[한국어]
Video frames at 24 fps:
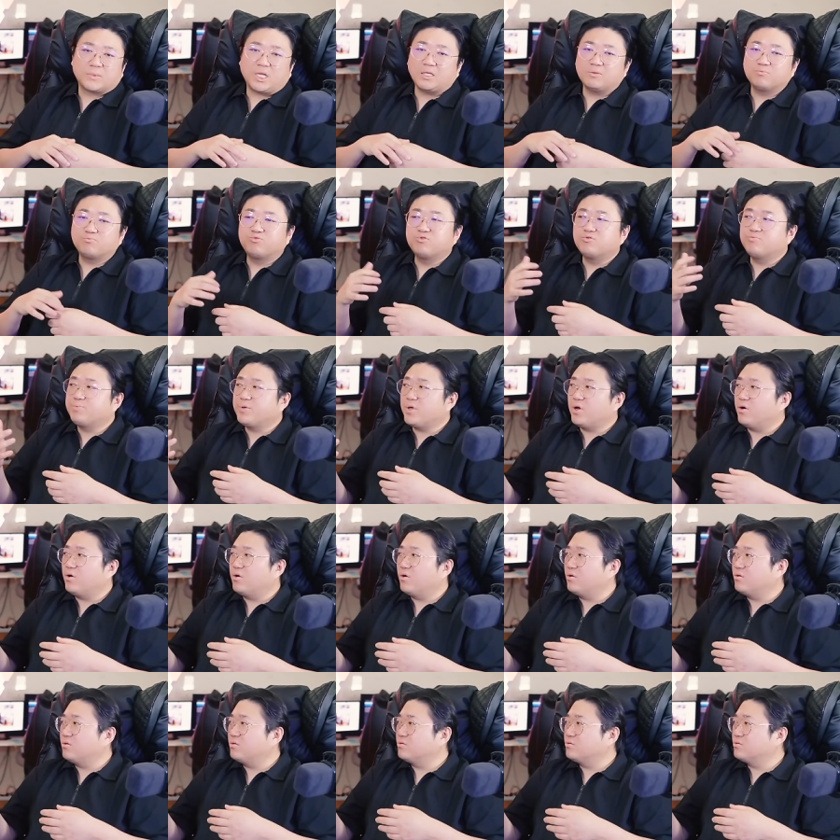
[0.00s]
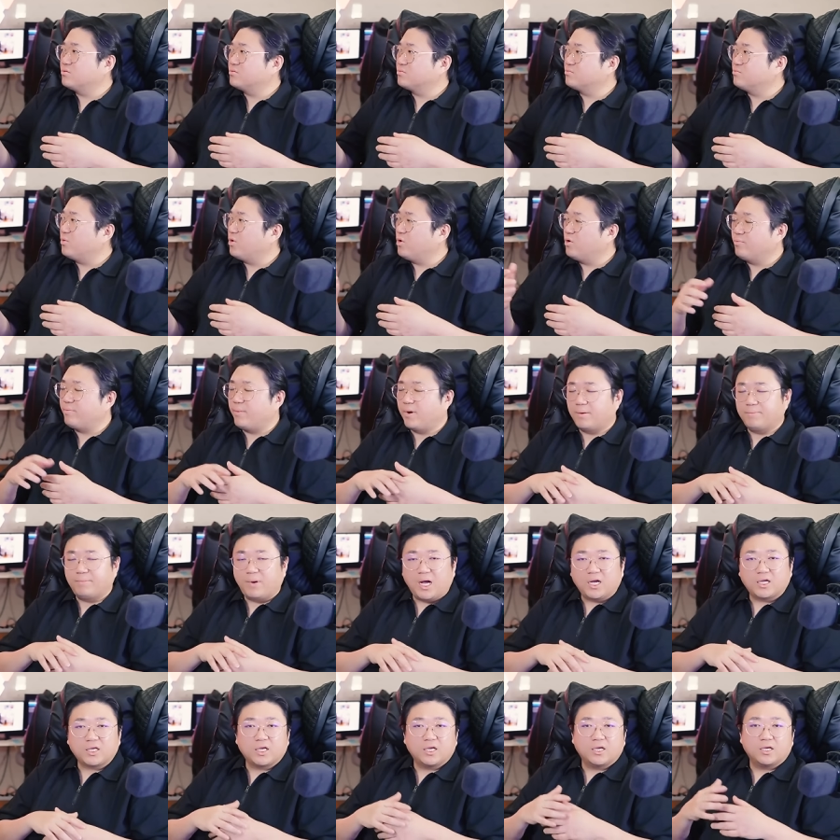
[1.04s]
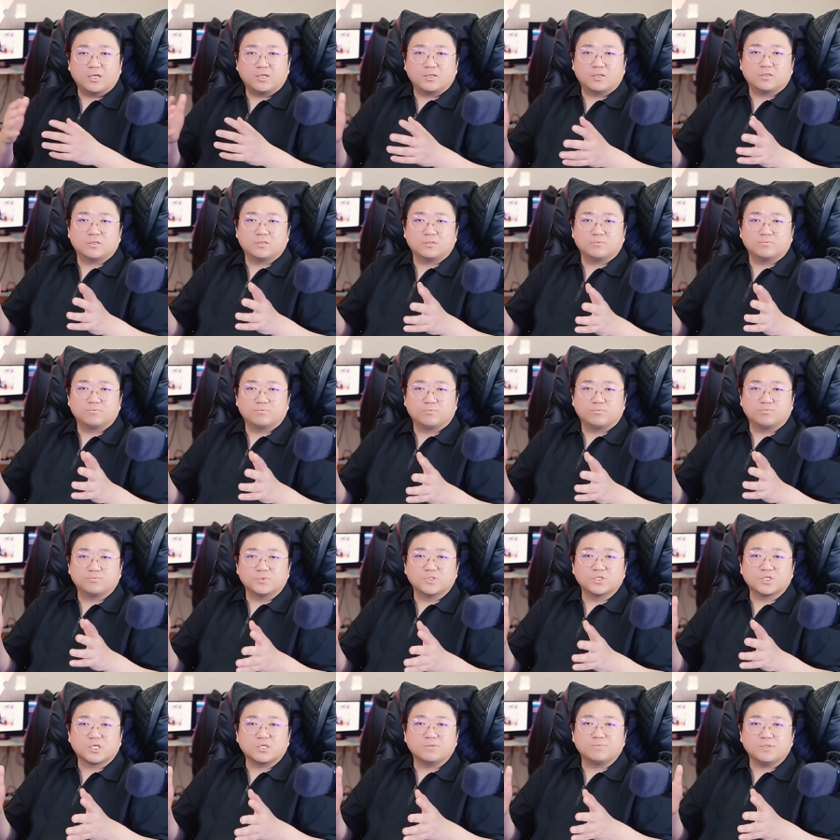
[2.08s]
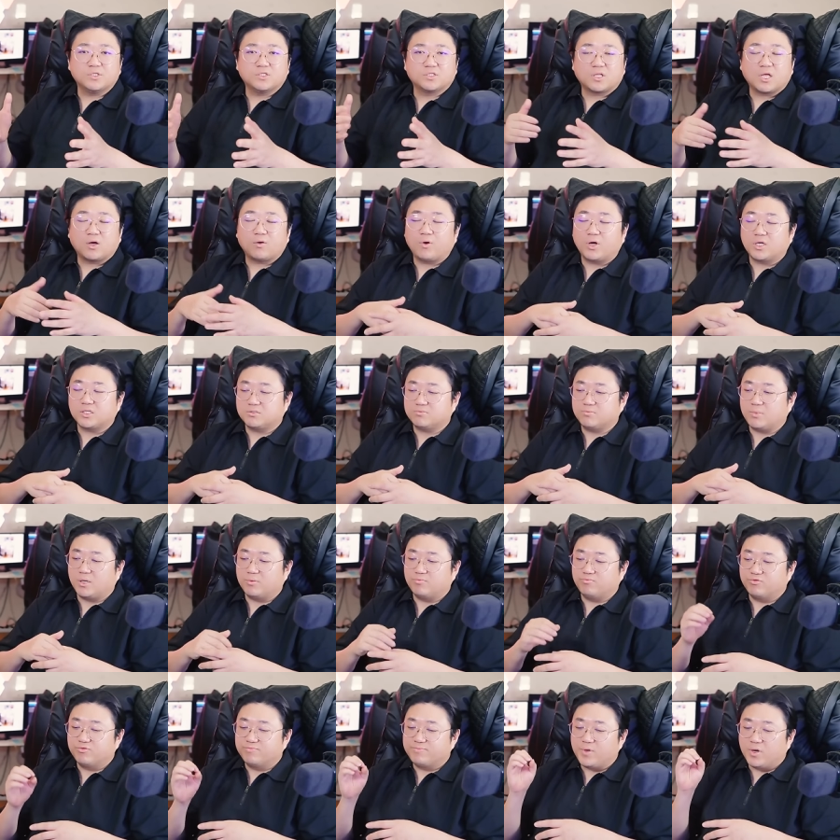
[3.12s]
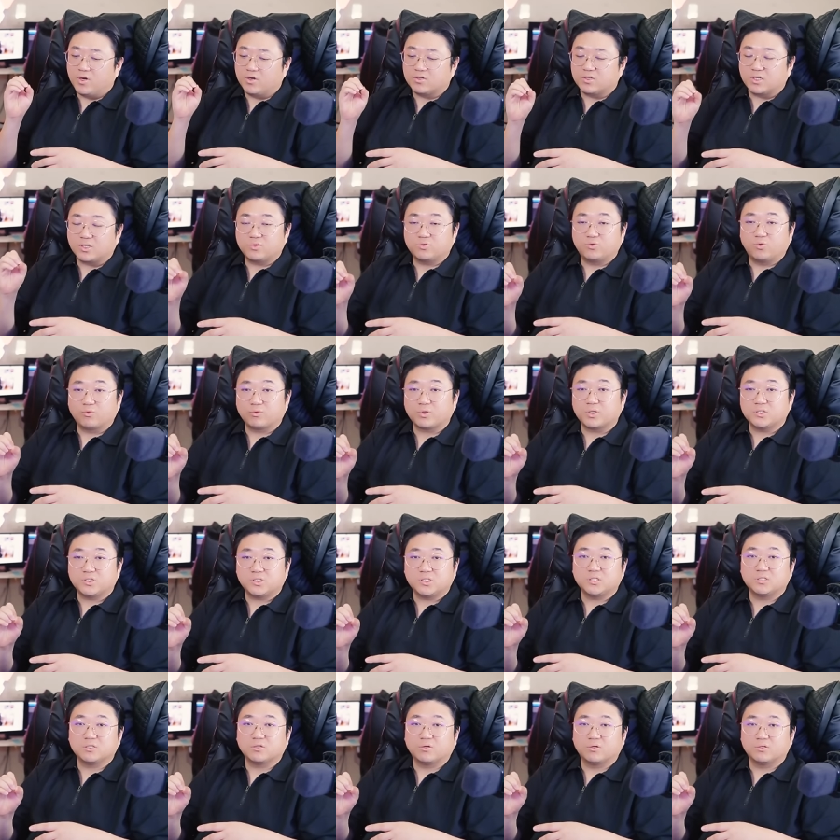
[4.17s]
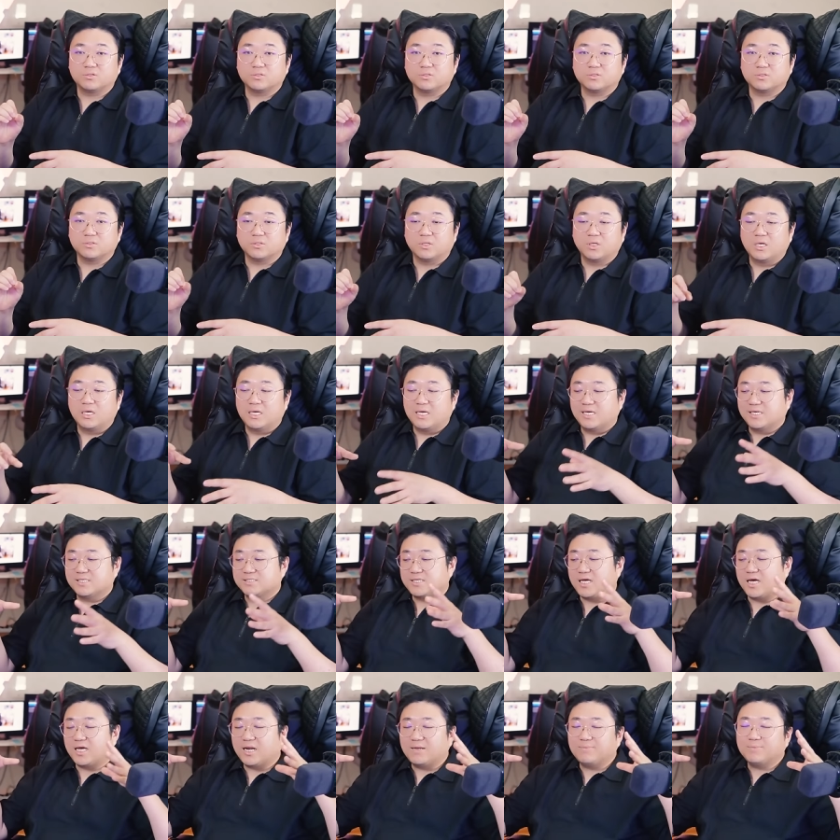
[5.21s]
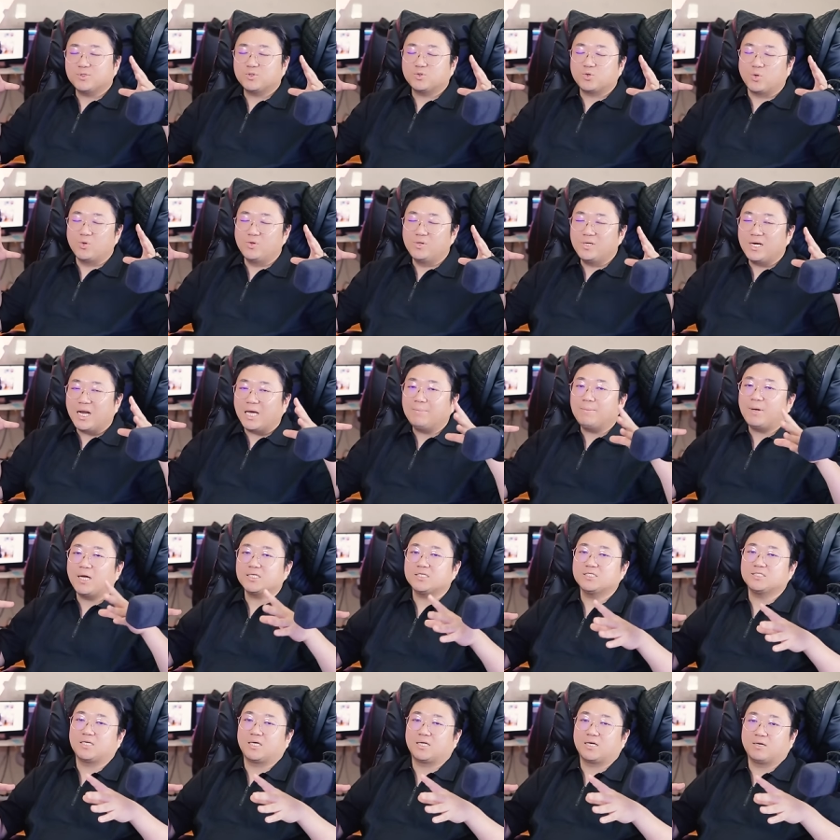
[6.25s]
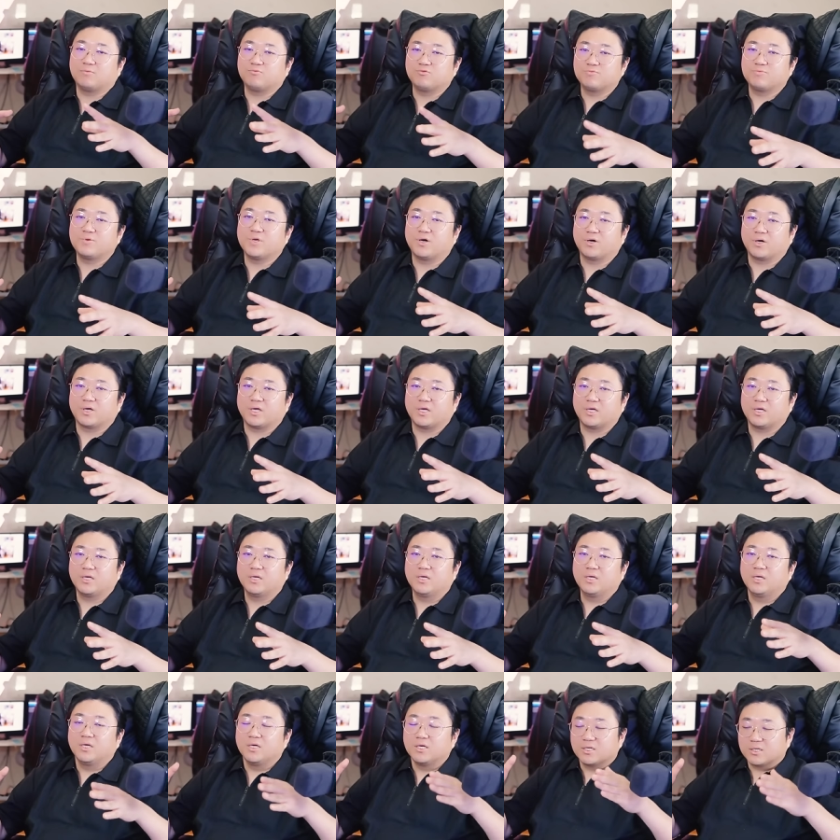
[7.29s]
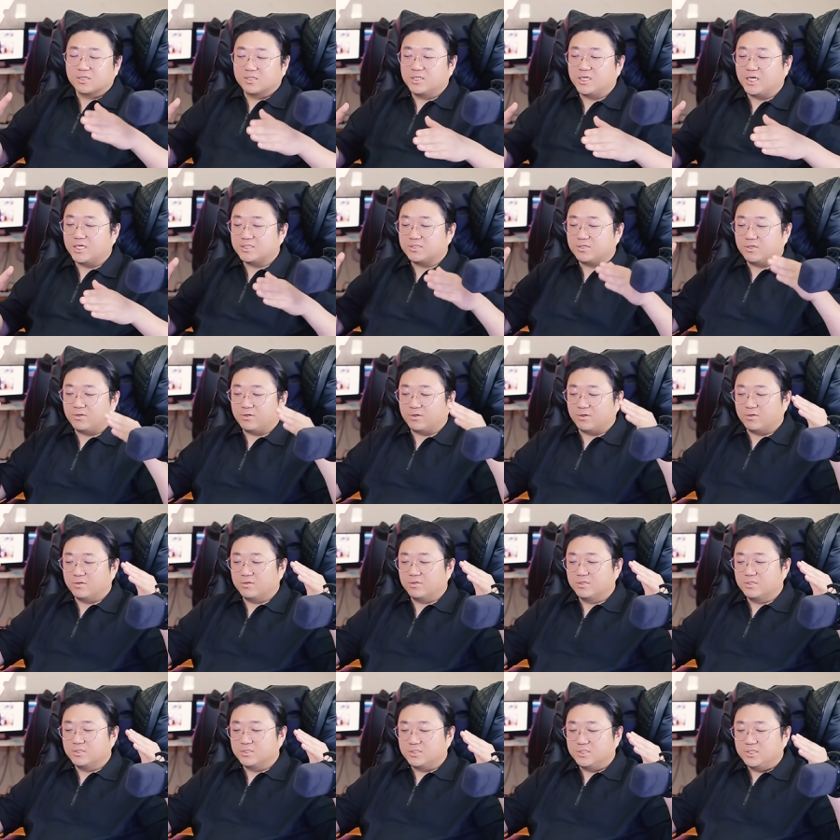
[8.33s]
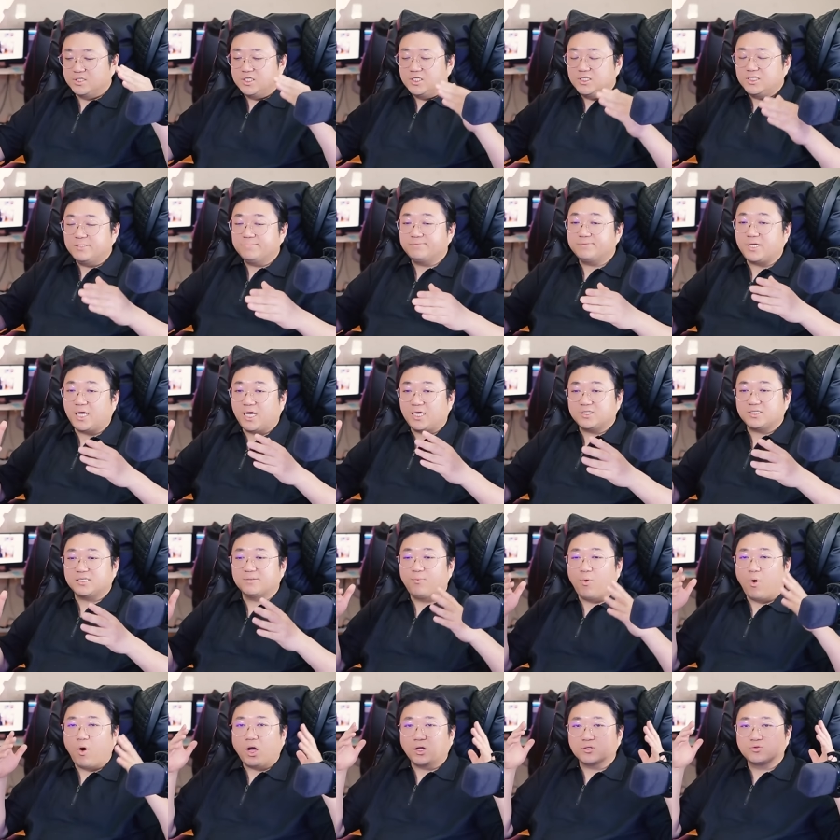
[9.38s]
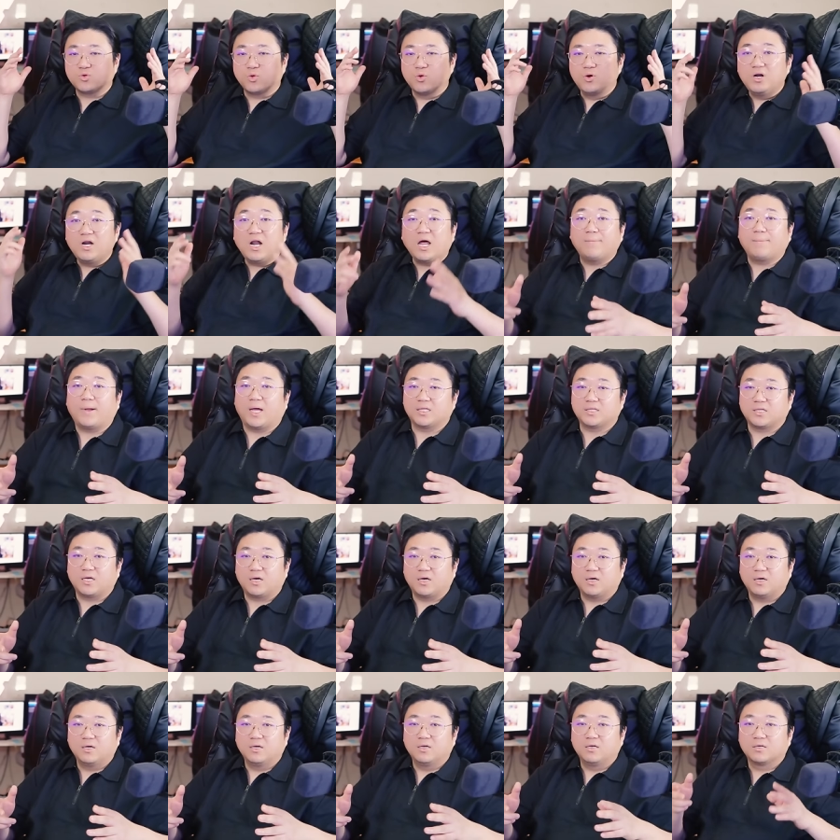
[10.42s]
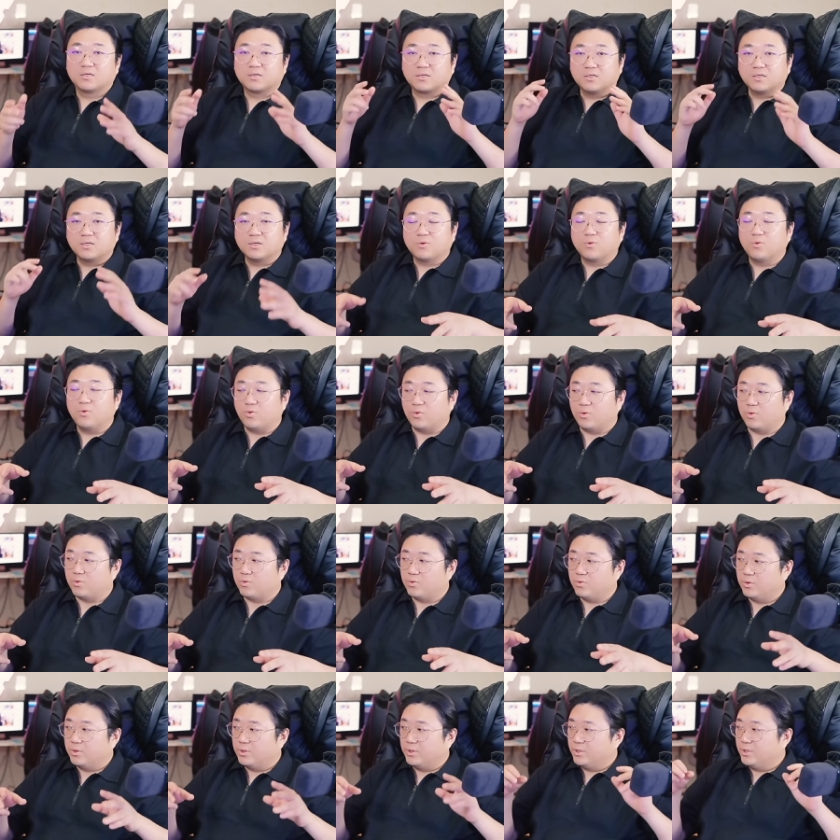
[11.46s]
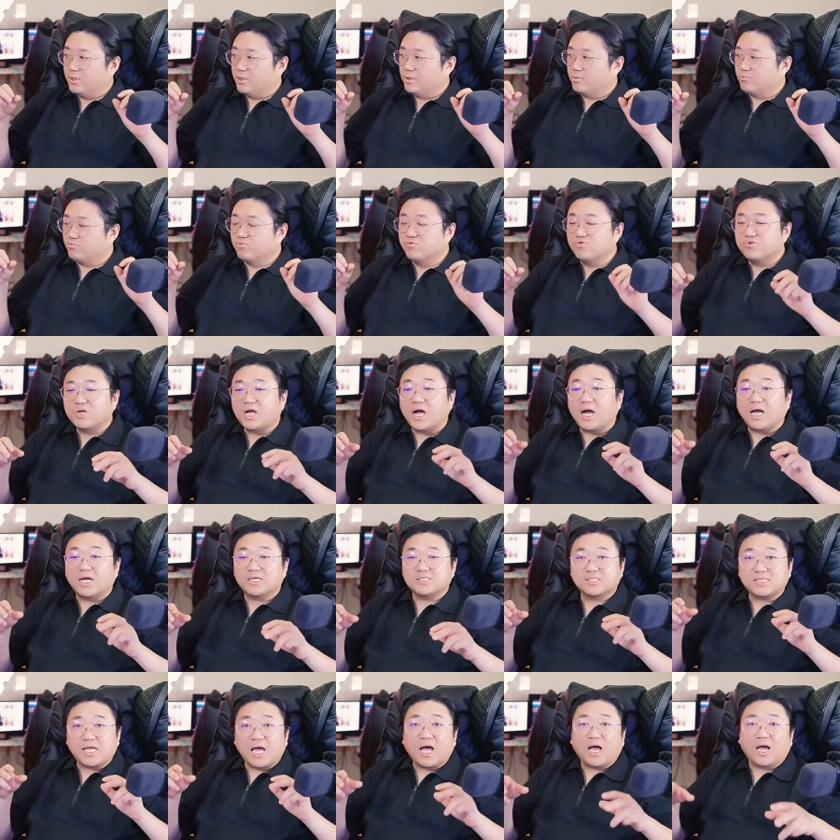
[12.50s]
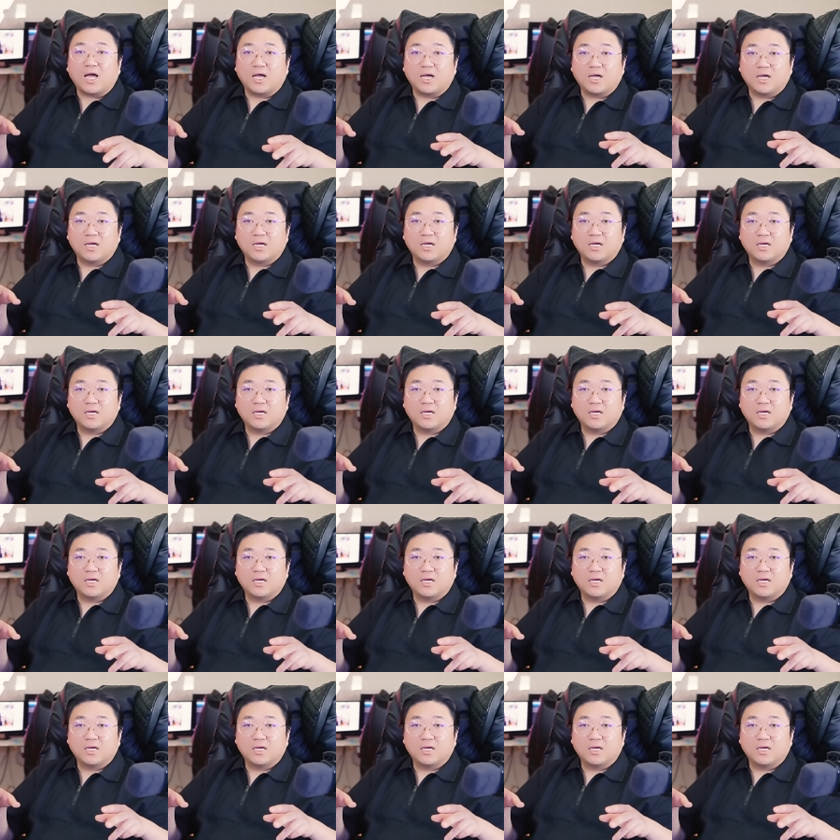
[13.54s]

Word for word: 난 부평 뭐 마계 느낌이 있다고 하지만 부평 그래도 높게 치는 거는 사람이 졸라 많이 살아 부평에 그래서 24시 뭐가 졸라 많아 그리고 물가가 싸